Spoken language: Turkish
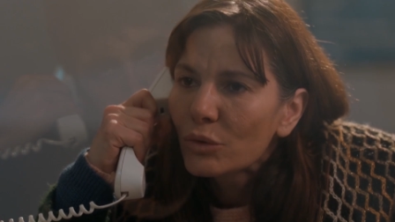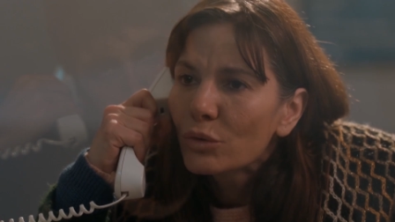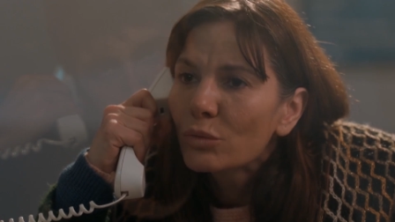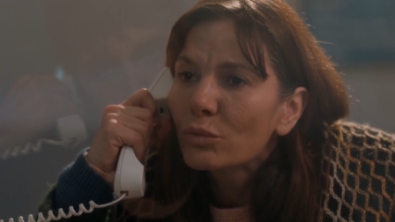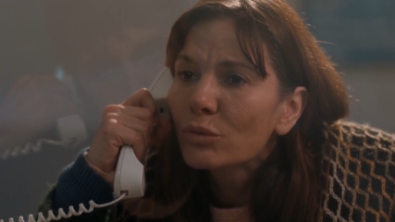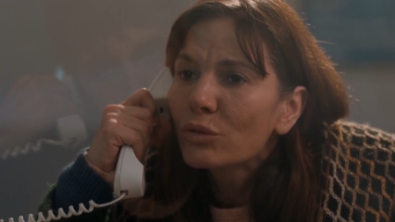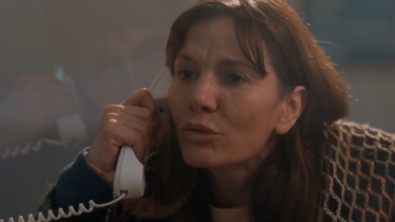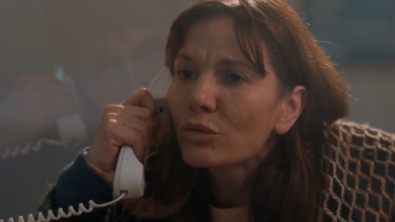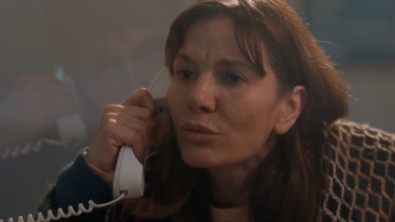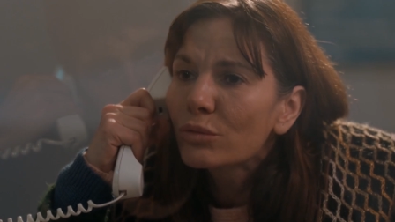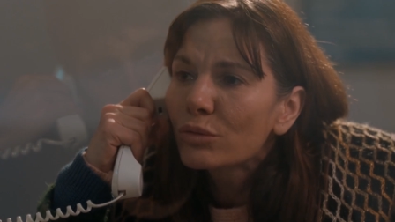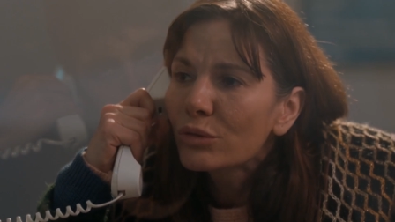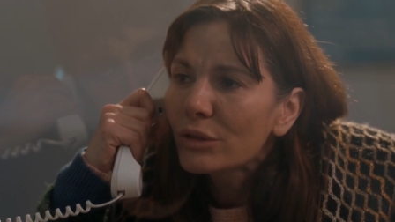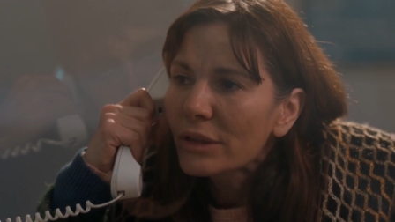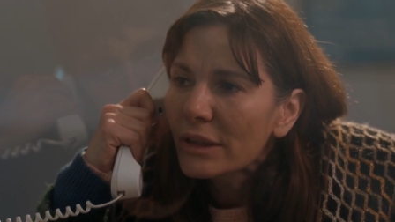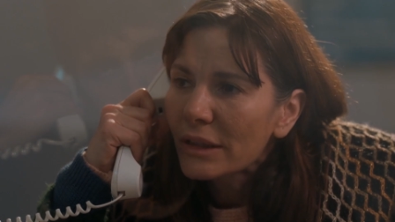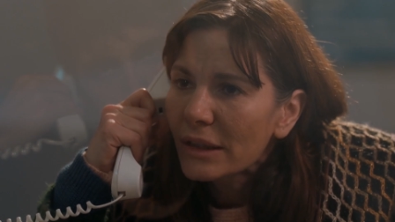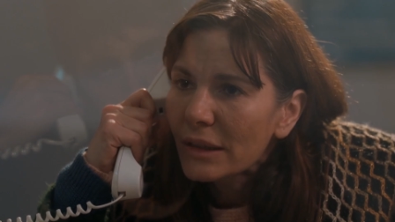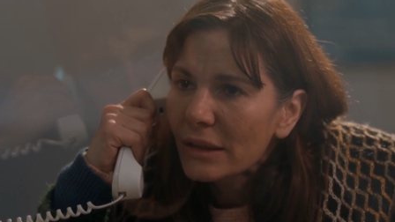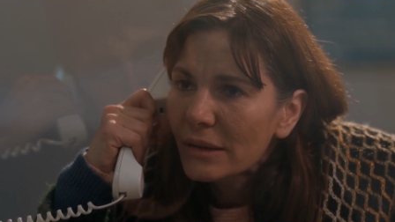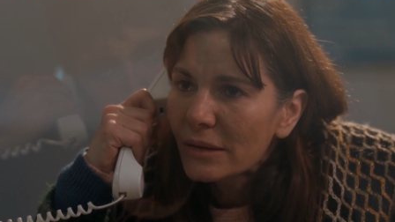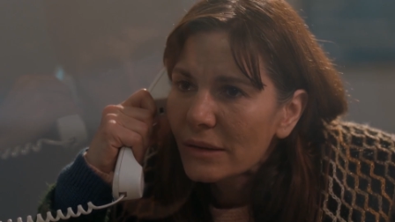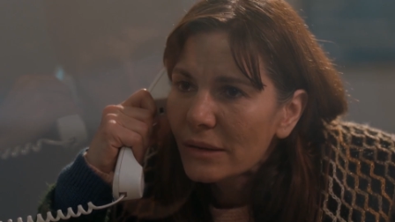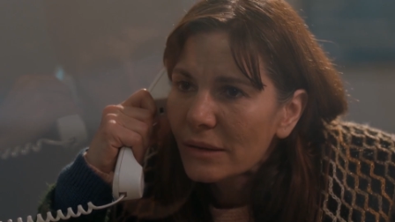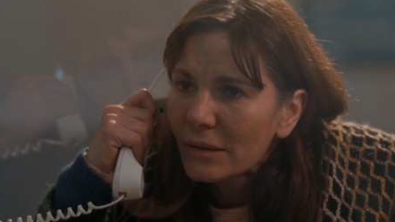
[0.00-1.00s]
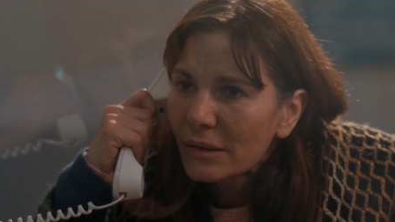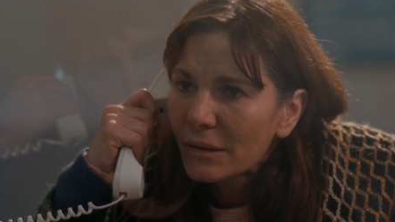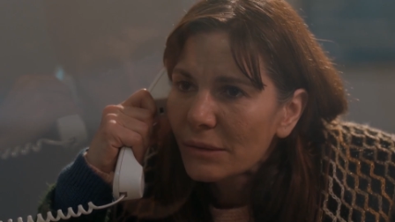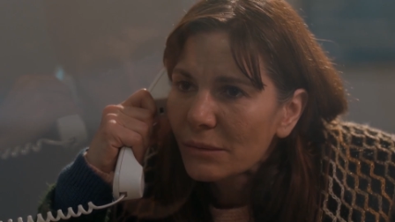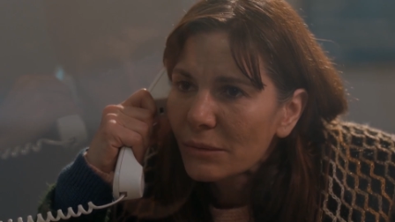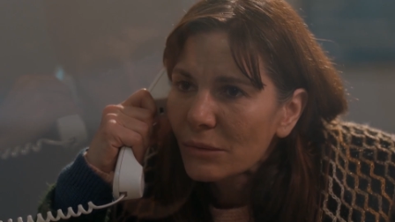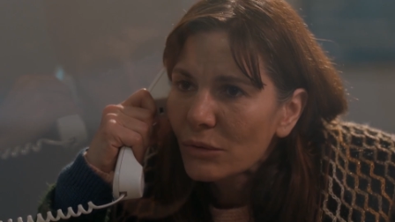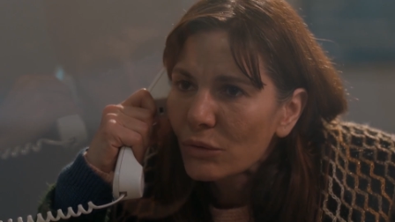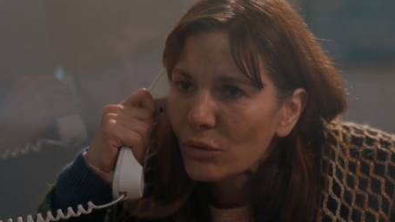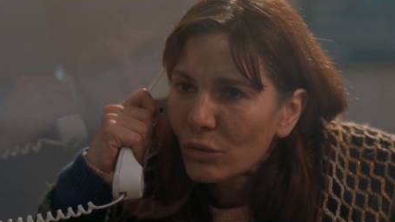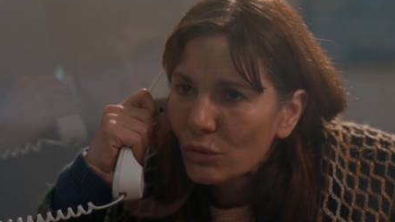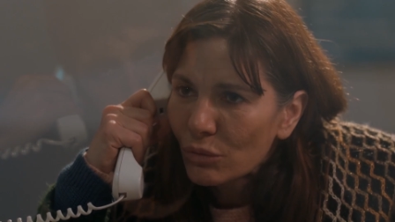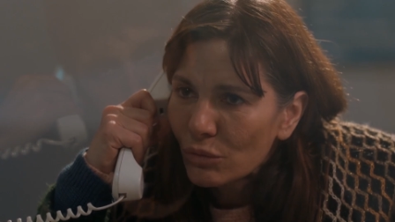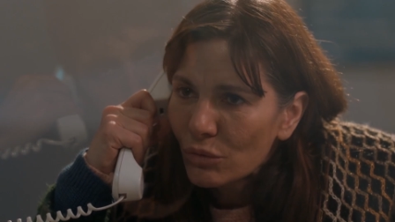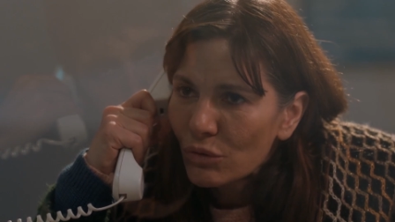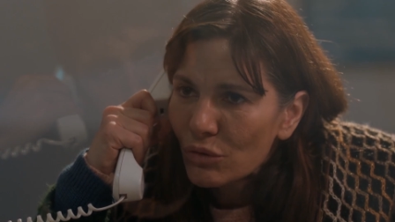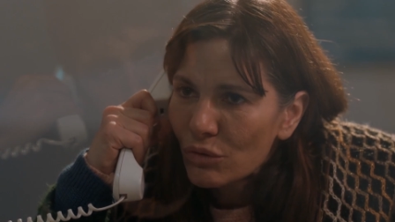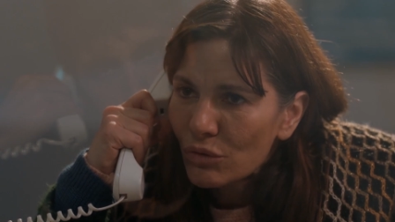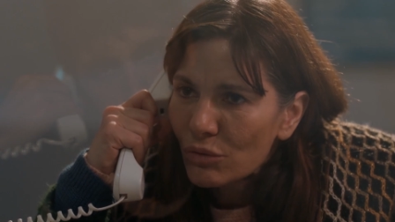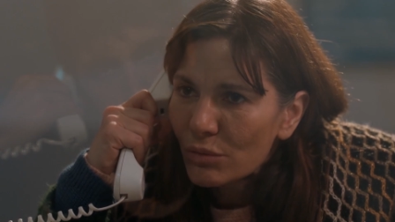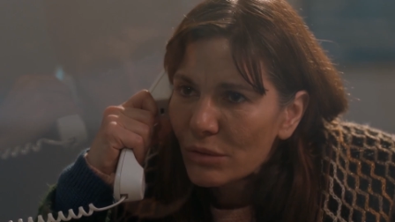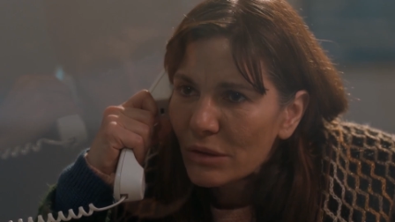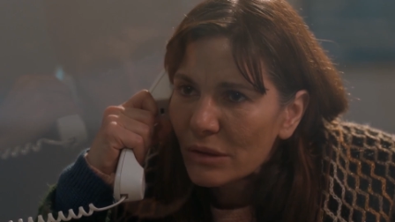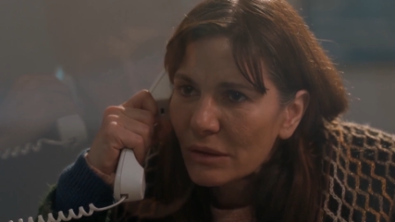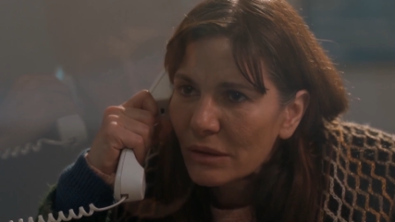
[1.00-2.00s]
Umut'u buraya getirdiğimi
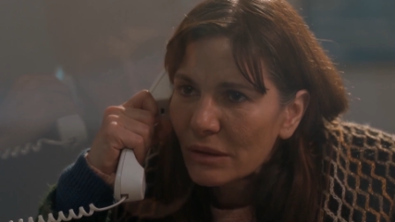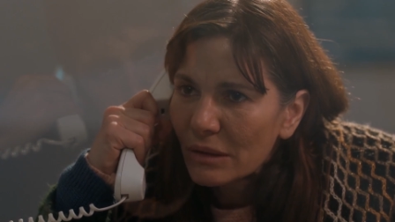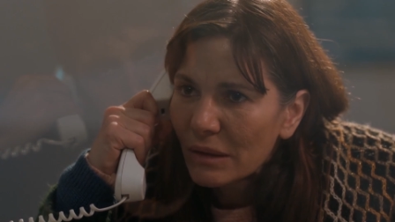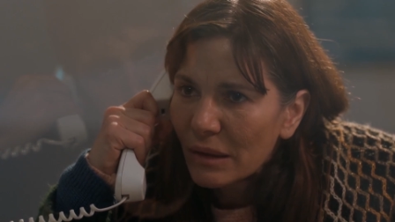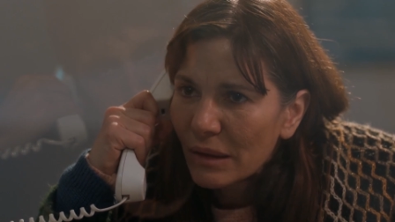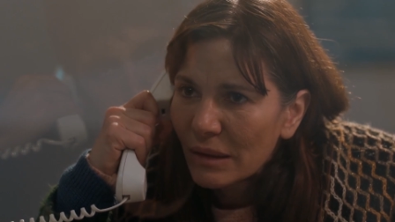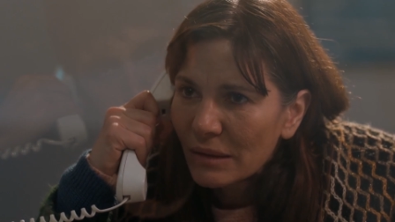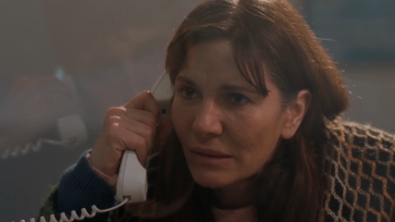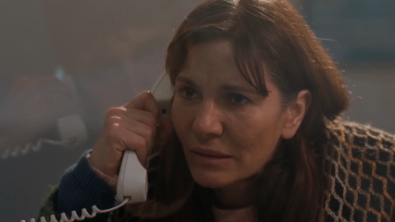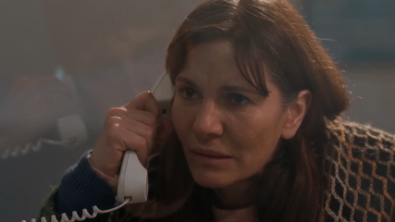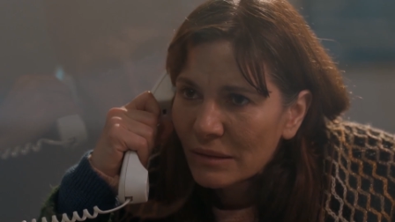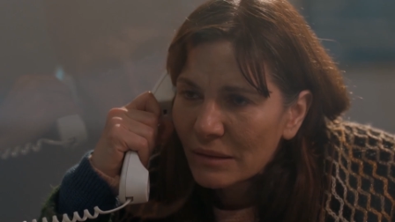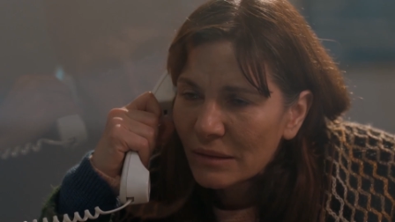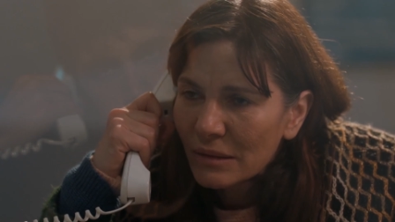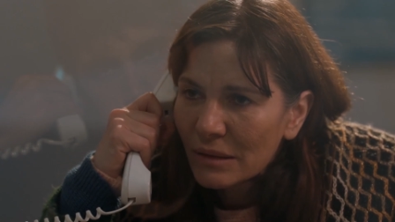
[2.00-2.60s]
duymuş birinden.